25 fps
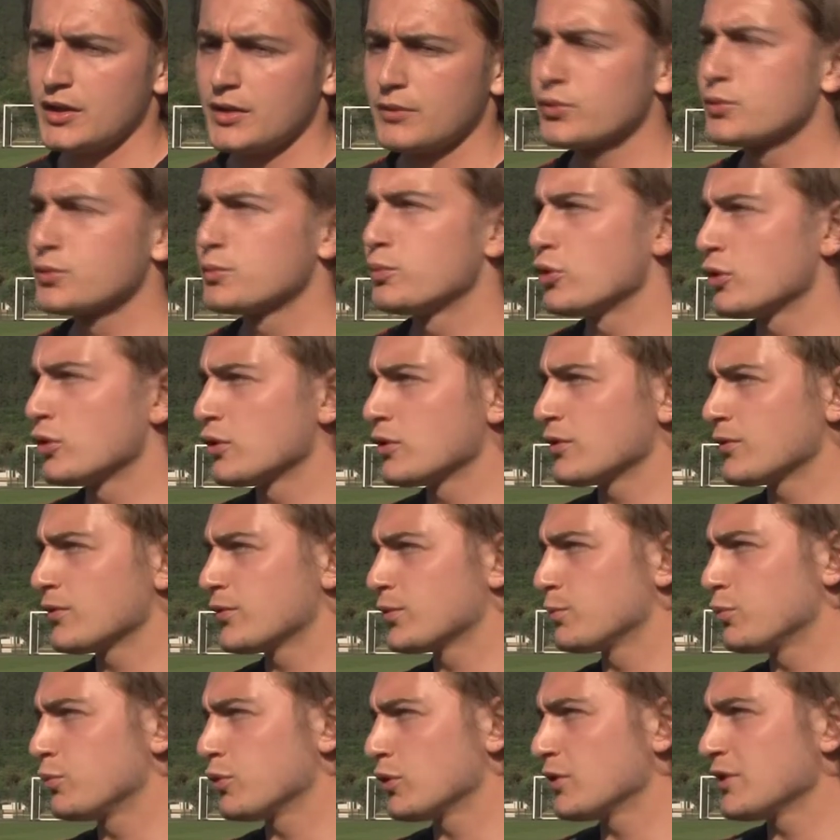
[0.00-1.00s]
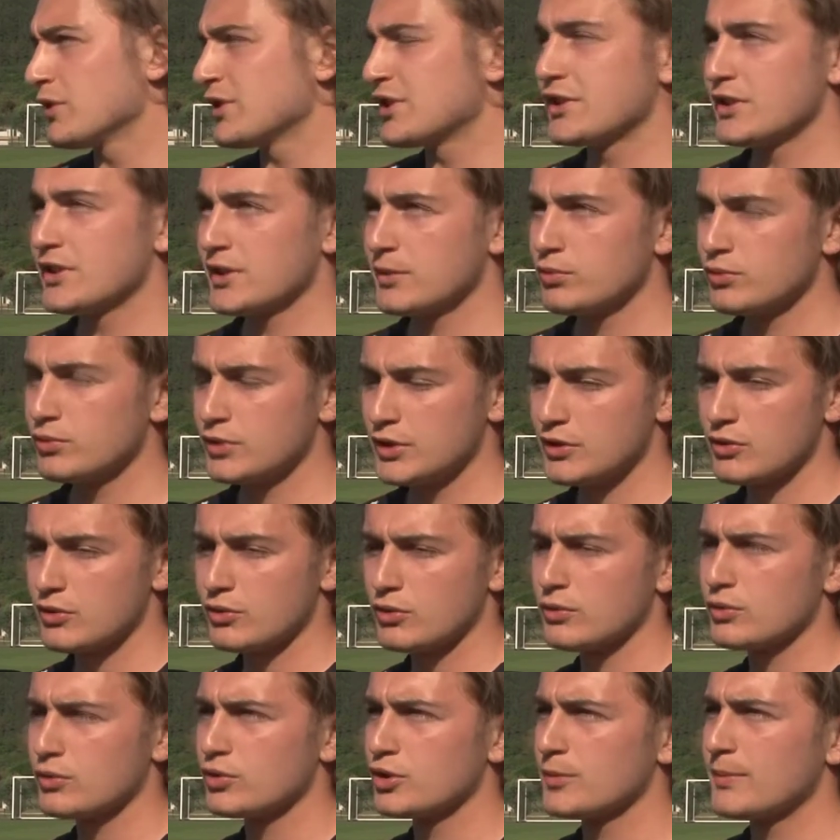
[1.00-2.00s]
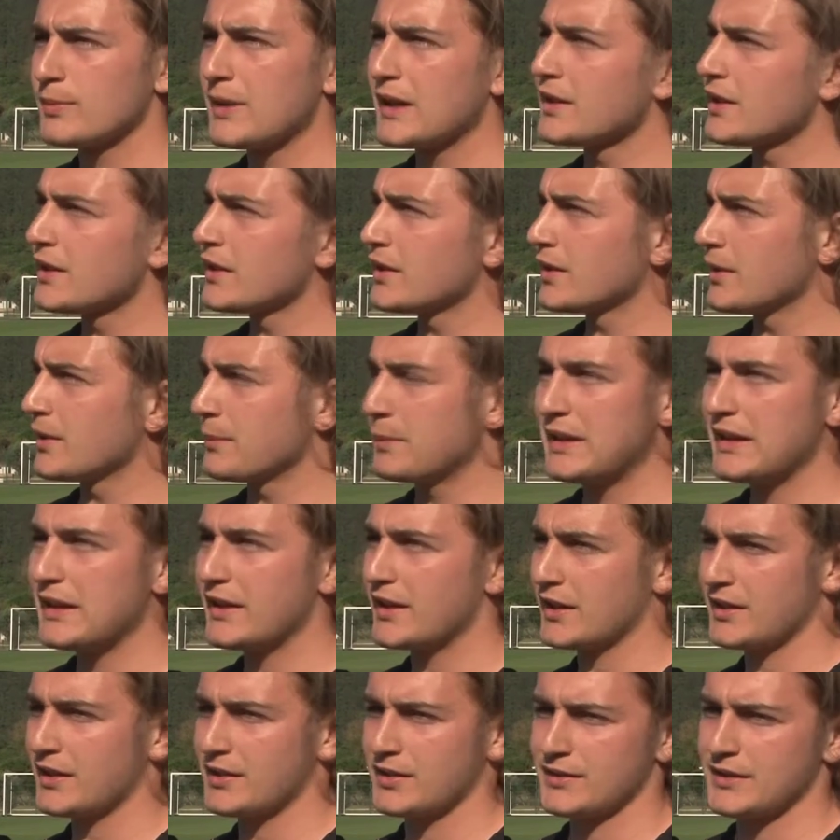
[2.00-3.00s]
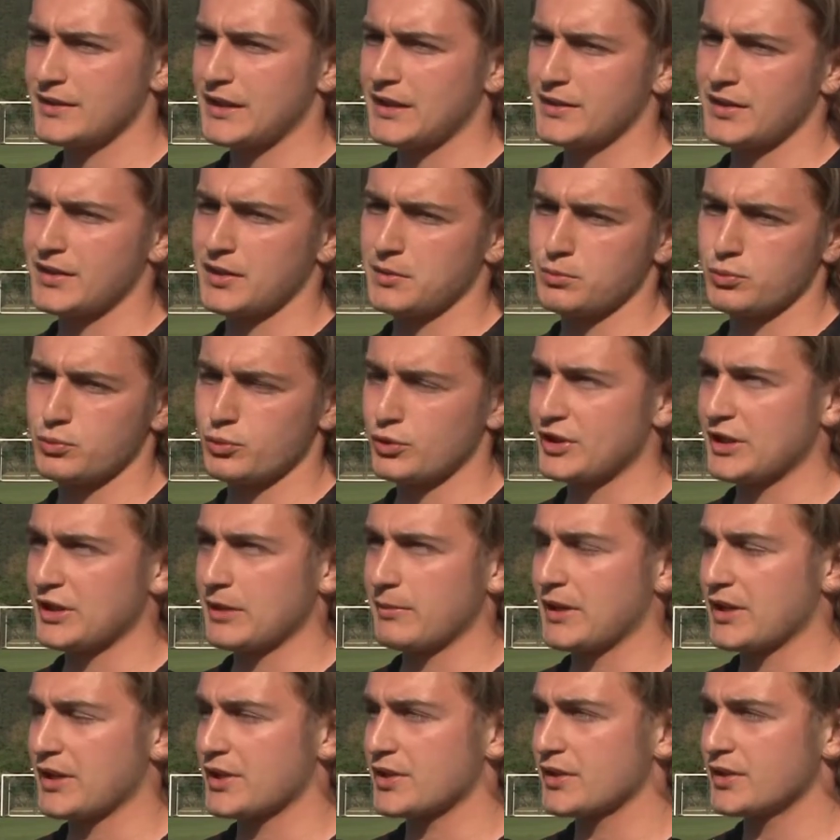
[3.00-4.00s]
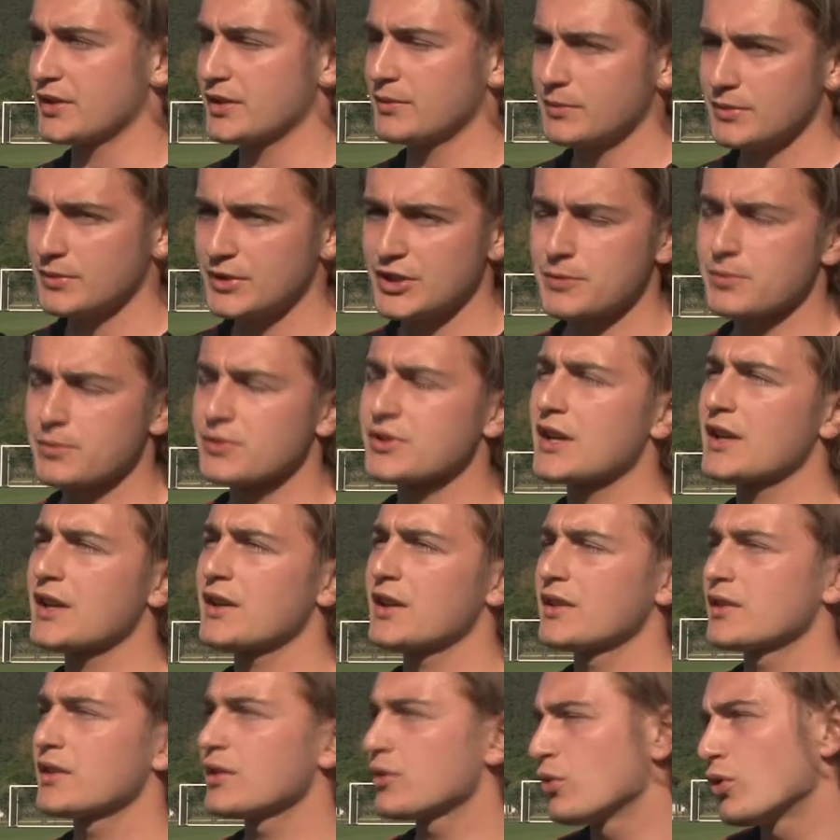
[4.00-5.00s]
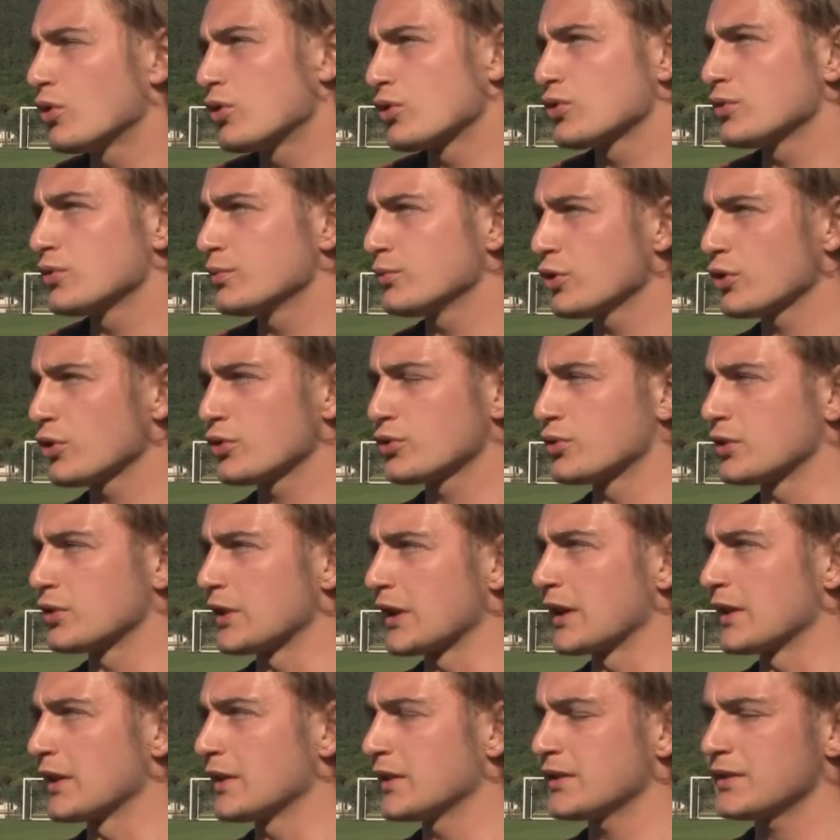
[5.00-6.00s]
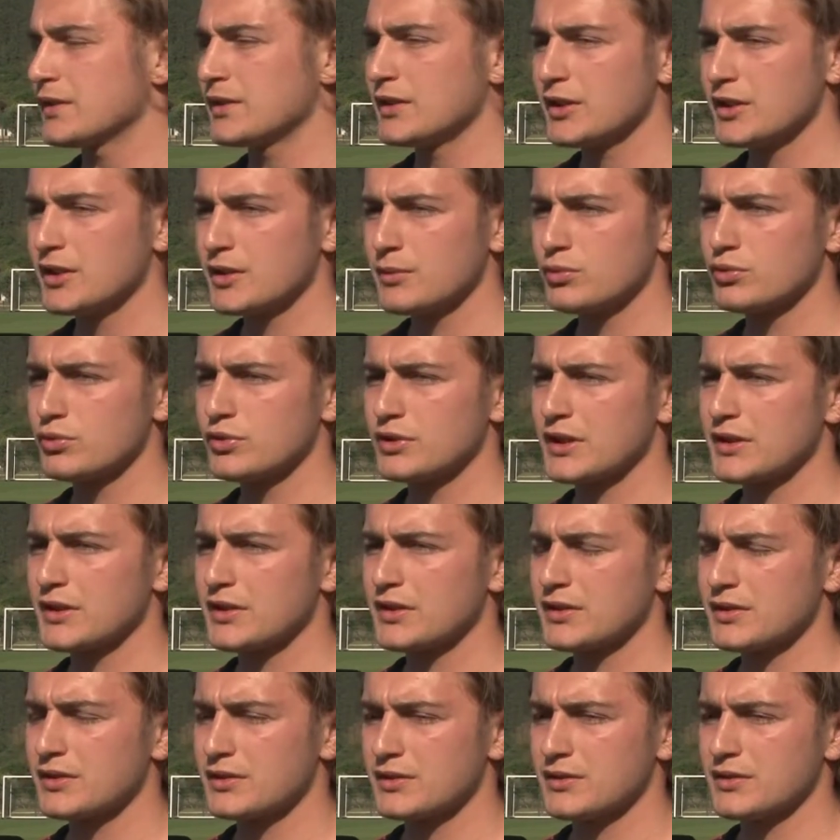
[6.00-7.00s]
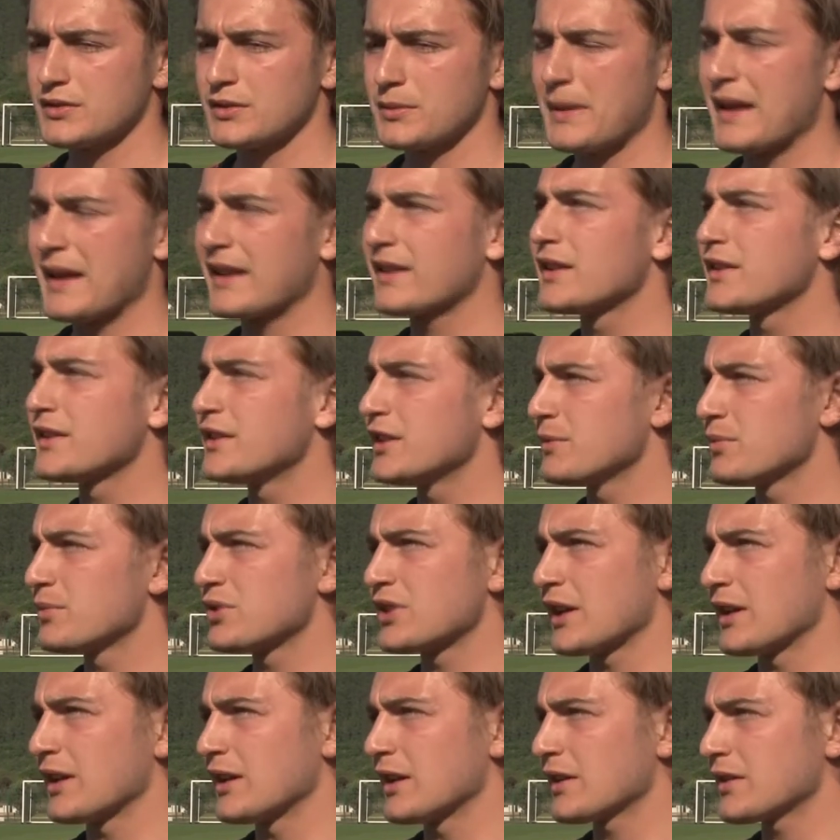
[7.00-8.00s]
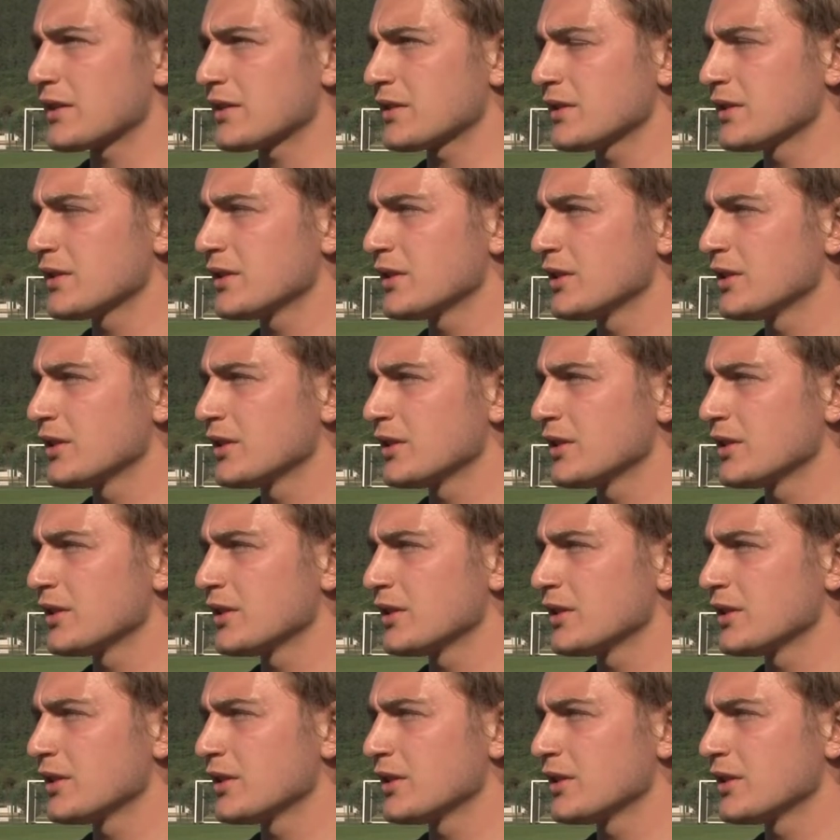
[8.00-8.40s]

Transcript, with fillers: Futbol futbolun içinde bunların olduğunu ben bilerek zaten bu işe başladım. Hiçbir şeyden de korkum yoktu yani. Bunlar e, beklediğim şeyler